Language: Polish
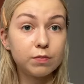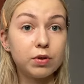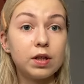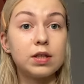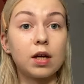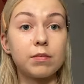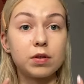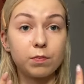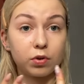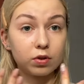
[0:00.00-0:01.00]
bo nie chciałam,
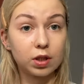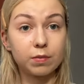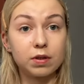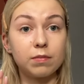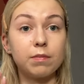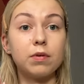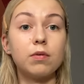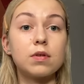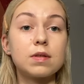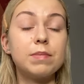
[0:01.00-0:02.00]
żeby pod oczami to mi
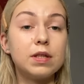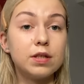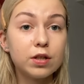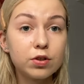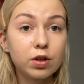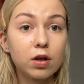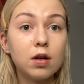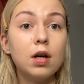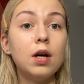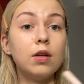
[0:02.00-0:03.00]
było zbyt ciężko.
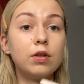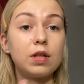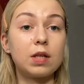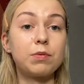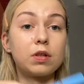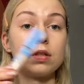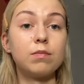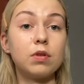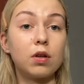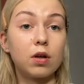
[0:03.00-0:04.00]
No i teraz
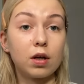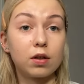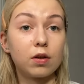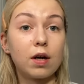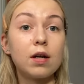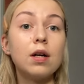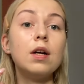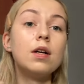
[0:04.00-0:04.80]
przechodzimy do korektora.